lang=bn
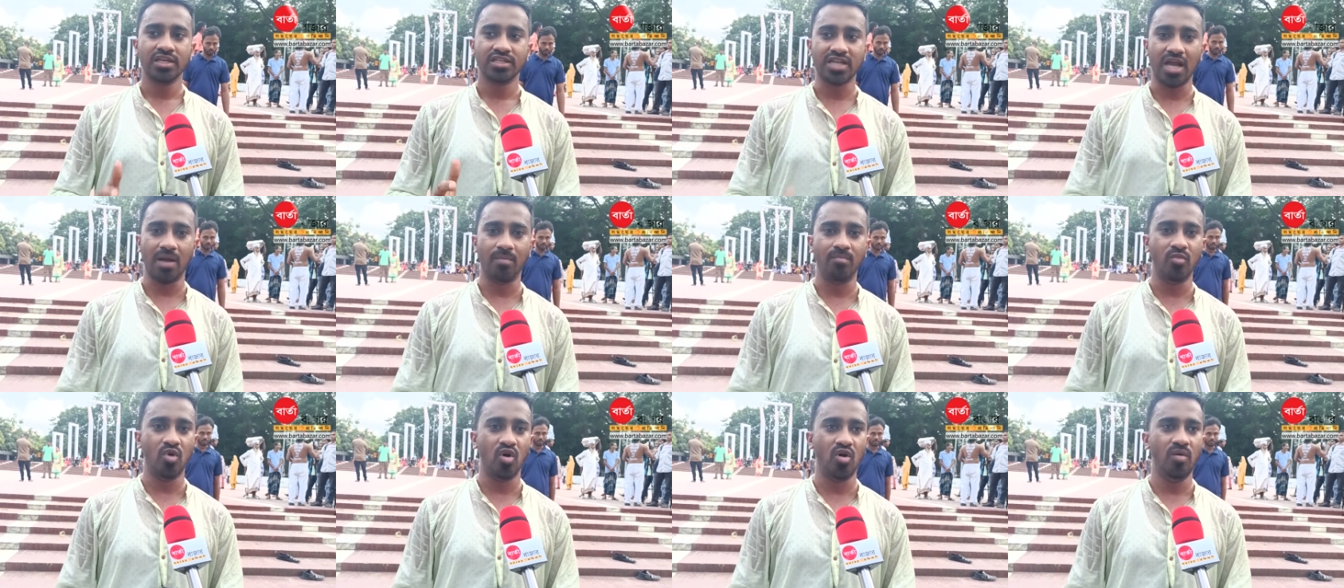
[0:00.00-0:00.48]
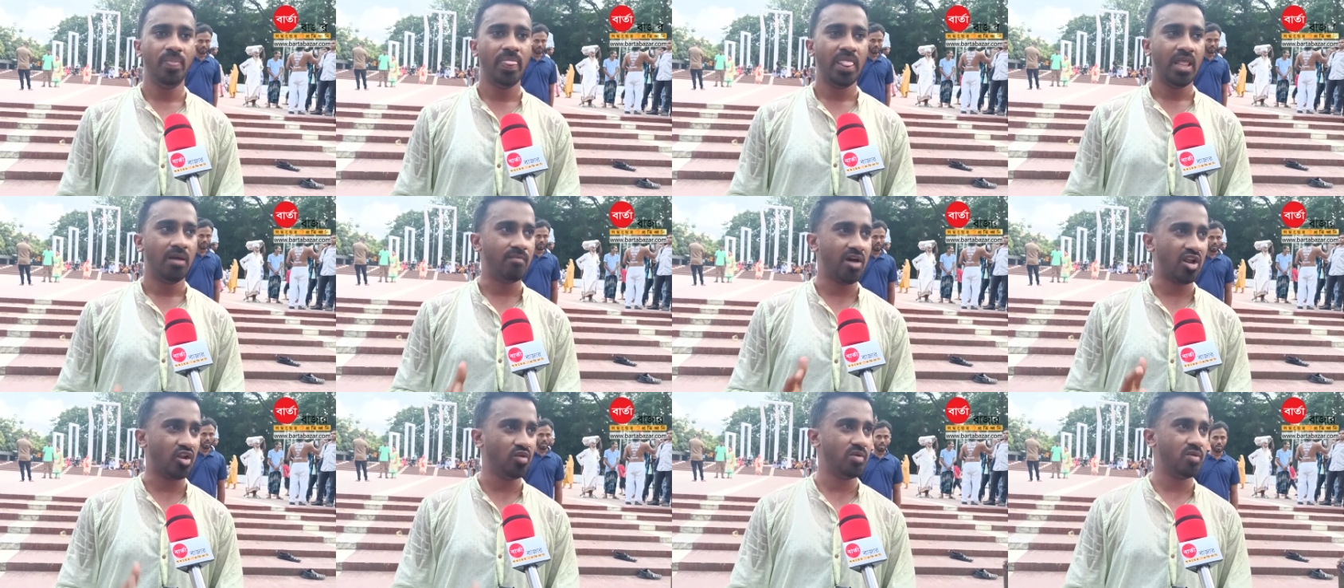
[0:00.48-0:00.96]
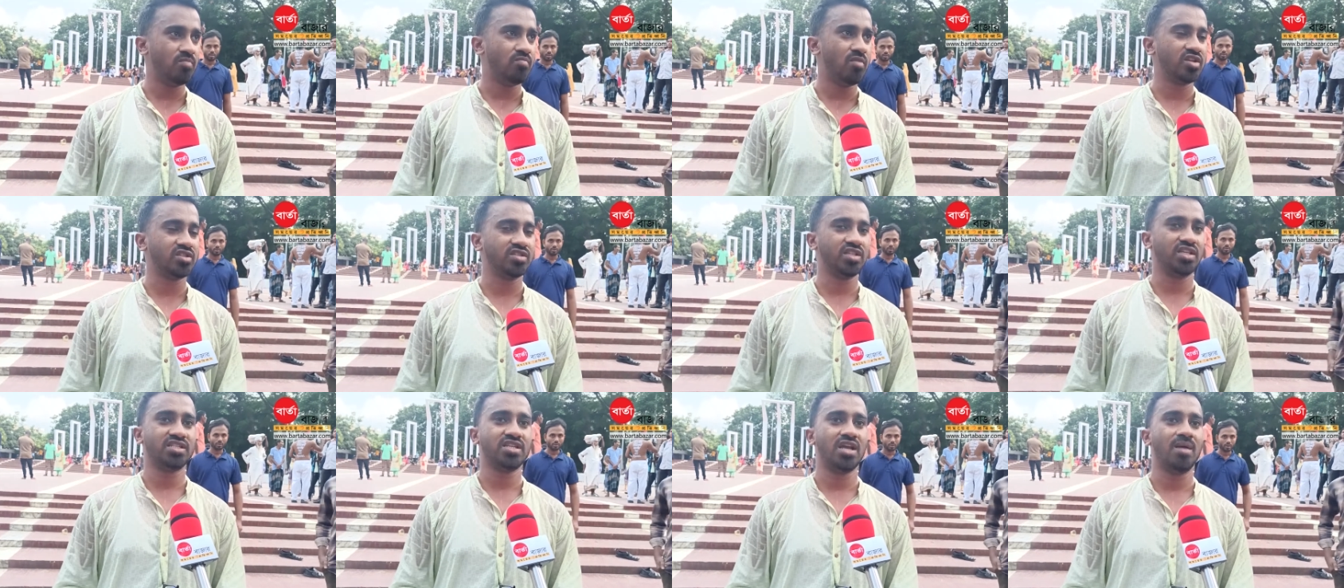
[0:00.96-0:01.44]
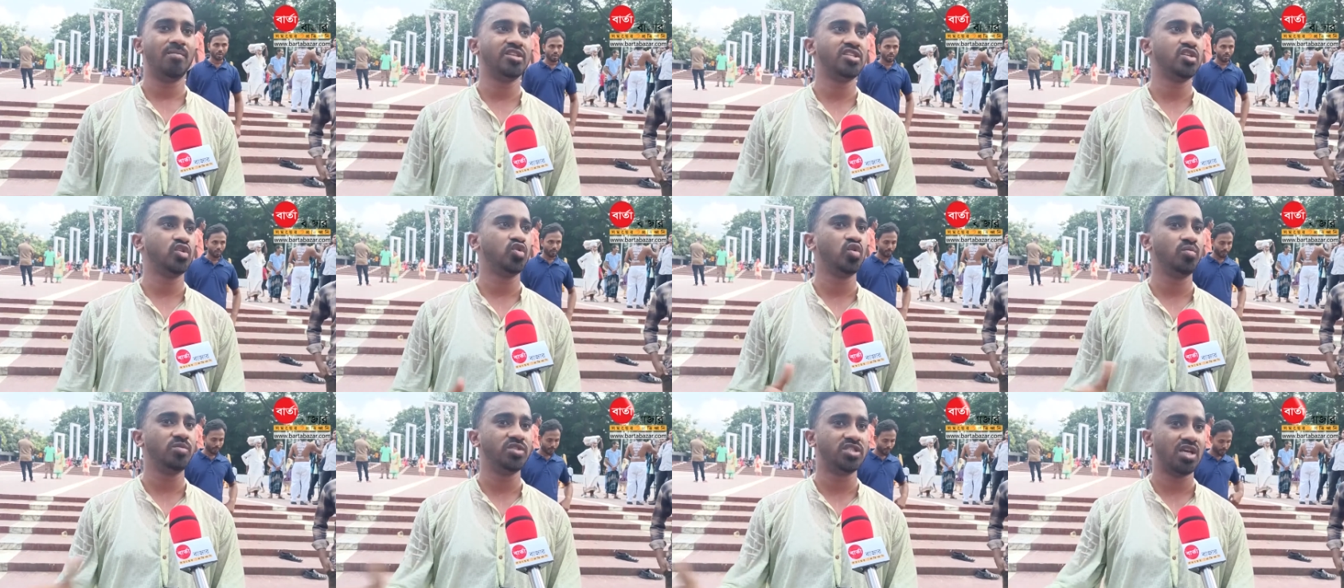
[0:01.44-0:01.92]
সাম্য মানবিক মর্যাদা
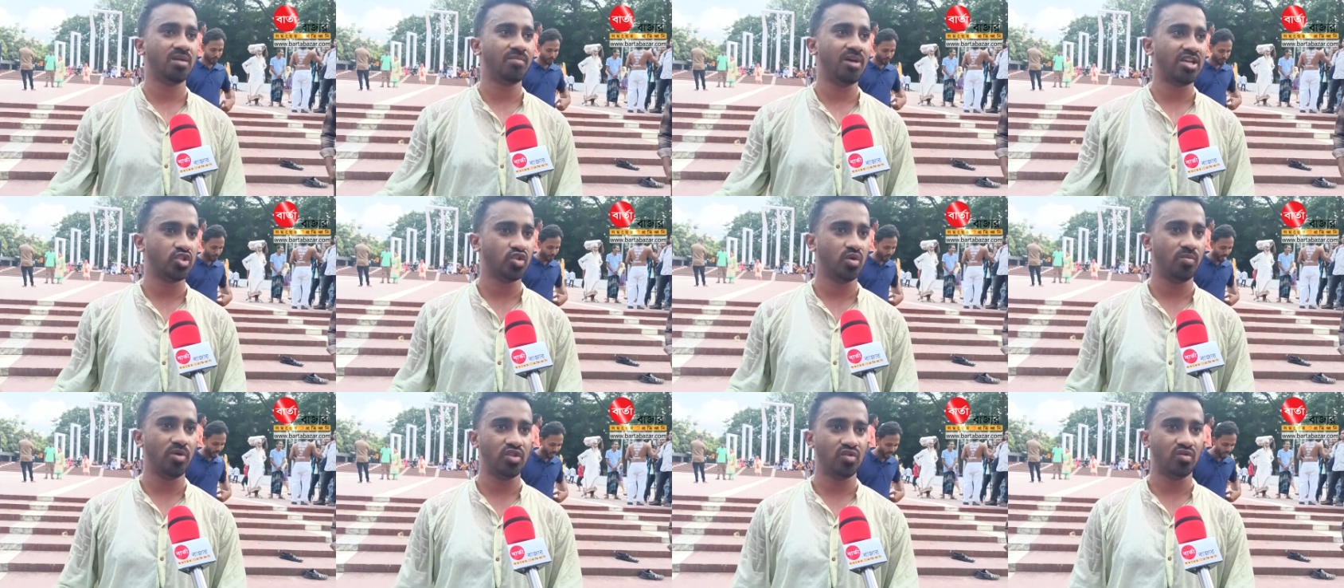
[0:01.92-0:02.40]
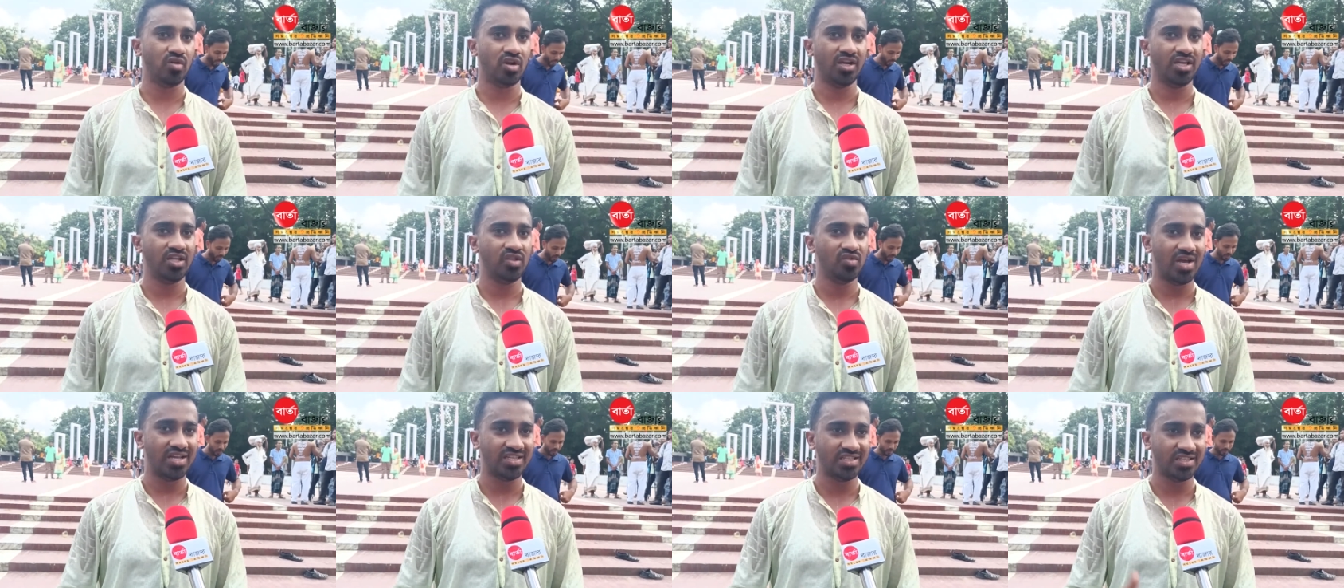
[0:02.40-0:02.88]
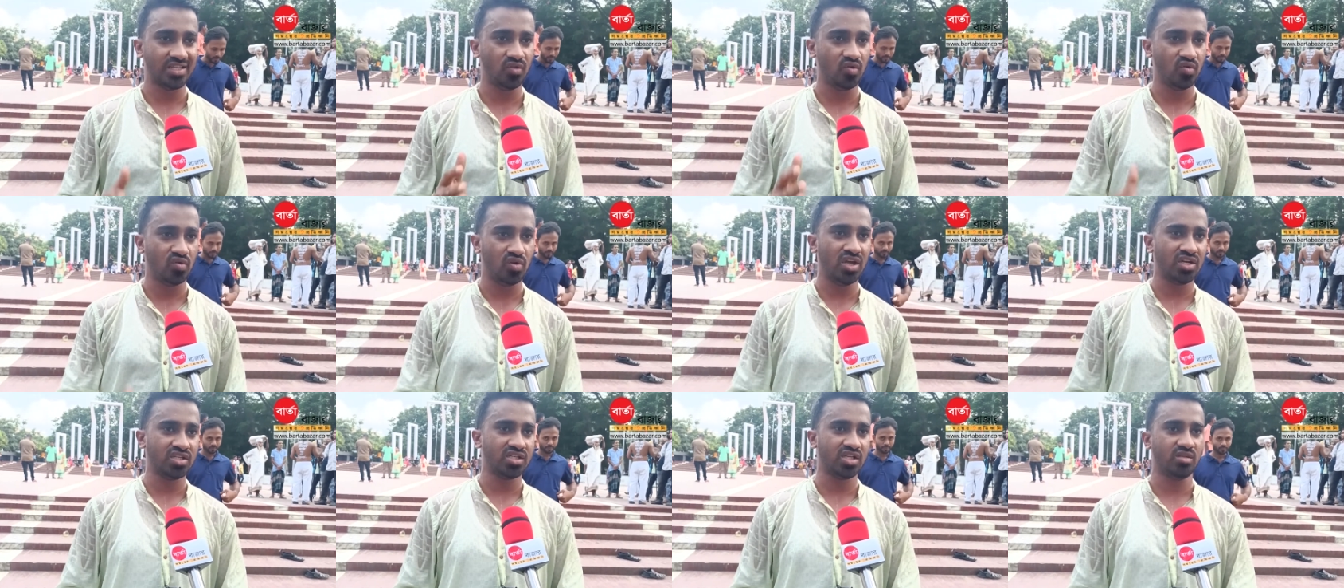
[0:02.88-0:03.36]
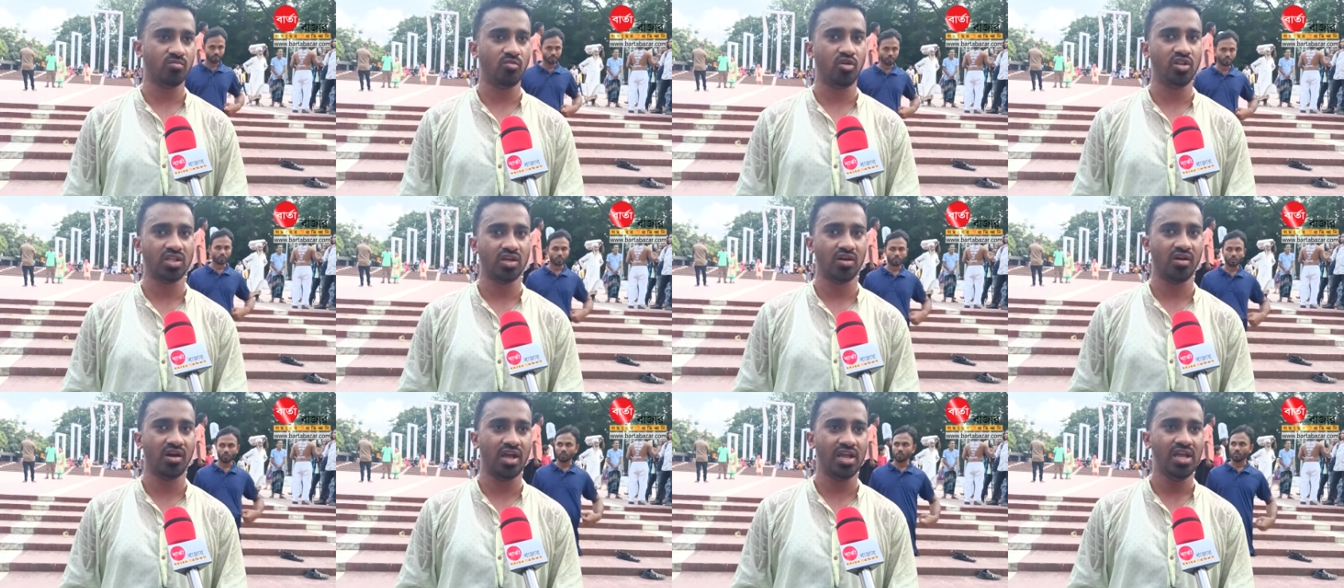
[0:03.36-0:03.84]
সামাজিক সুবিচার বাস্তবায়ন করা কিন্তু আজকে দুঃখের সাথে
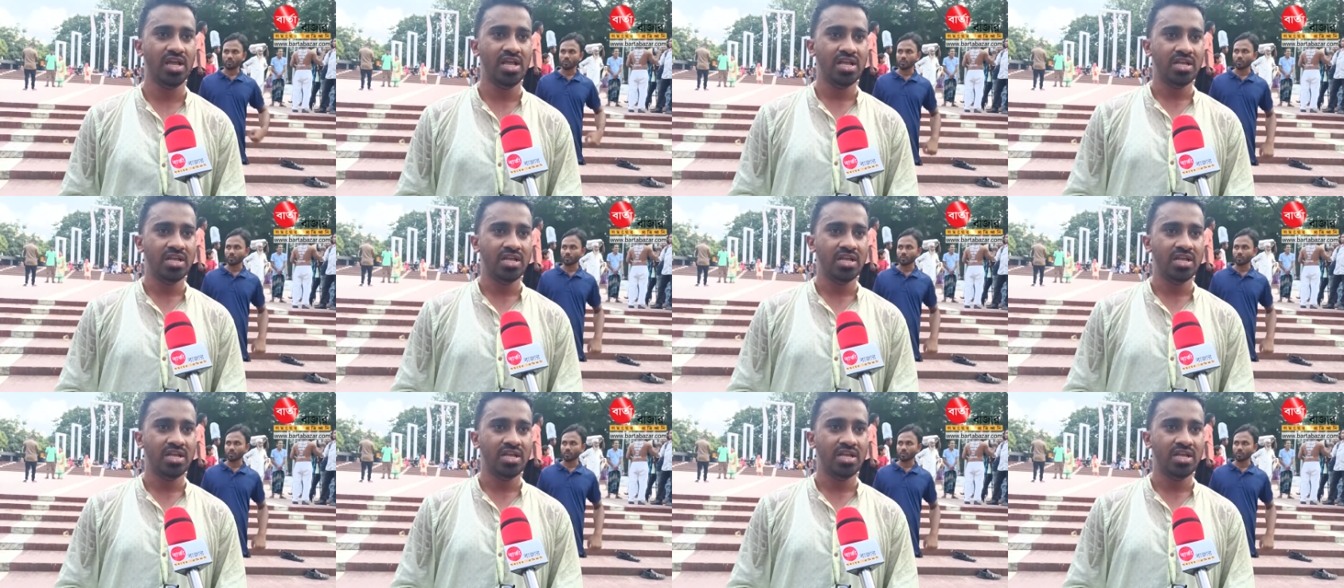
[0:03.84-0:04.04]
বলতে হয়